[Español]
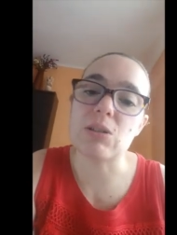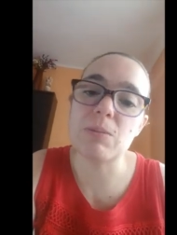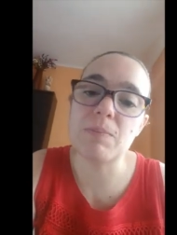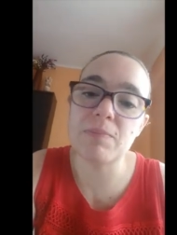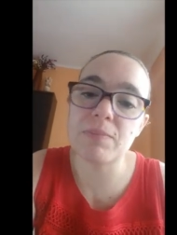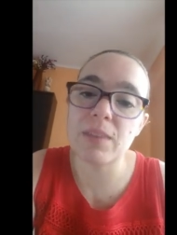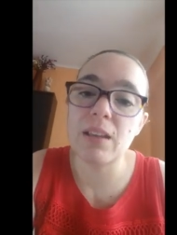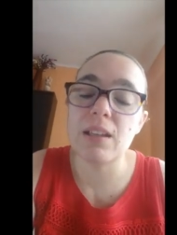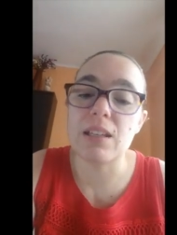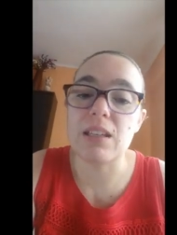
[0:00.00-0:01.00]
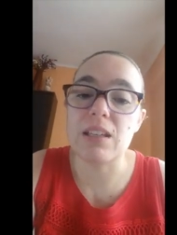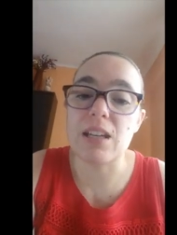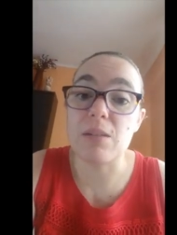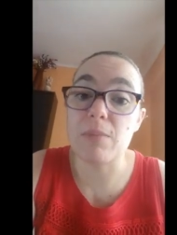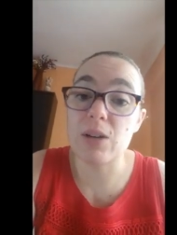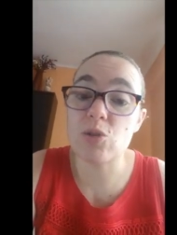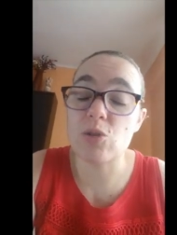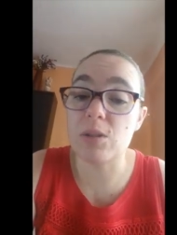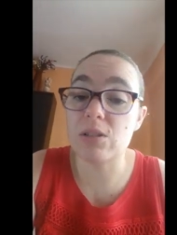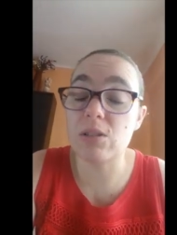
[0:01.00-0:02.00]
¿no? Y animaros
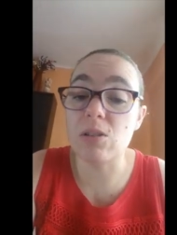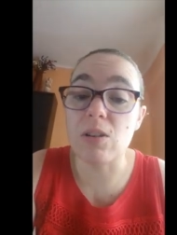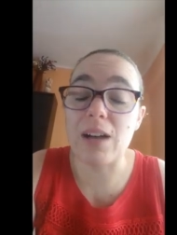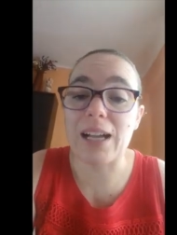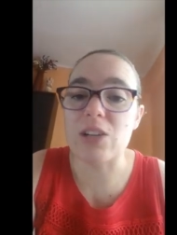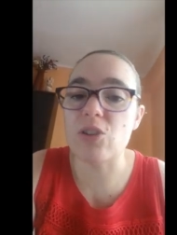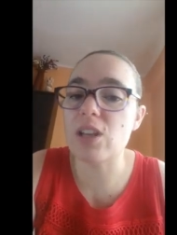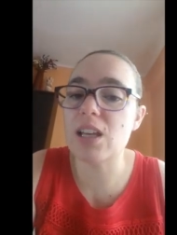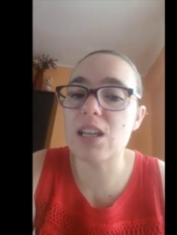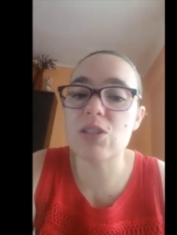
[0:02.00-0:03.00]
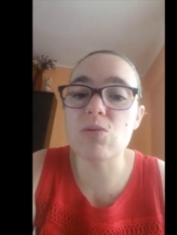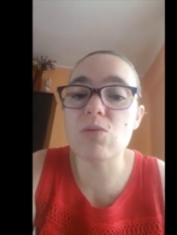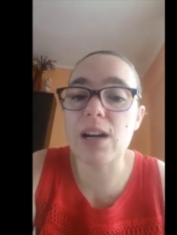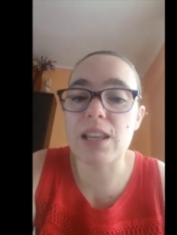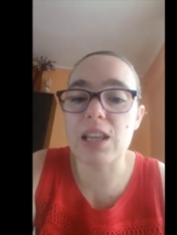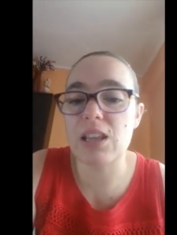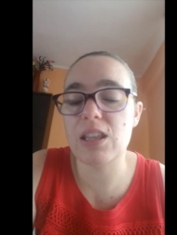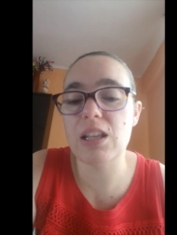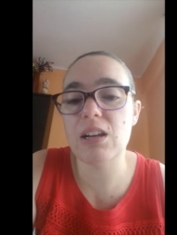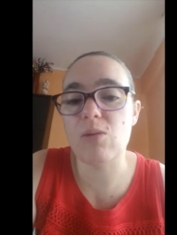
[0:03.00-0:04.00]
sobre todo a que no dejéis nunca de
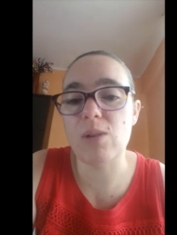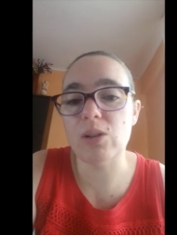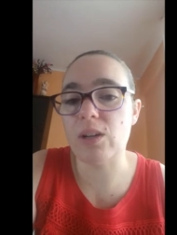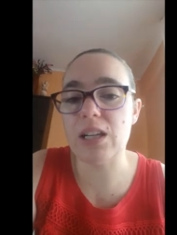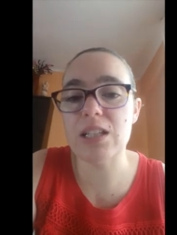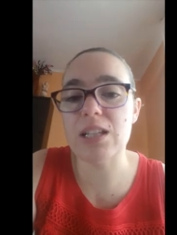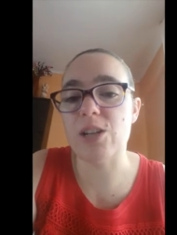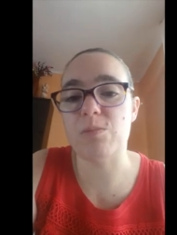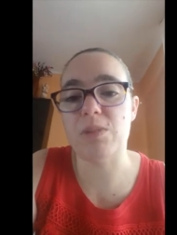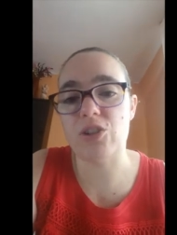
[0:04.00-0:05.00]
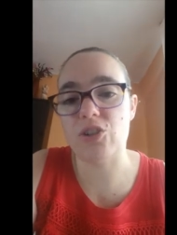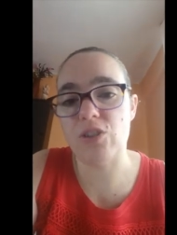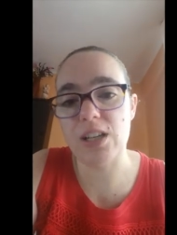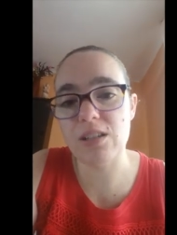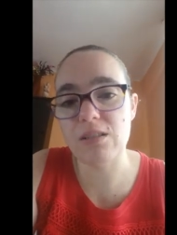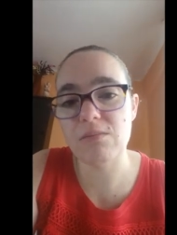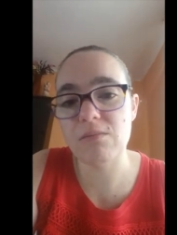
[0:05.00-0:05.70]
decir cuánto queréis a las personas.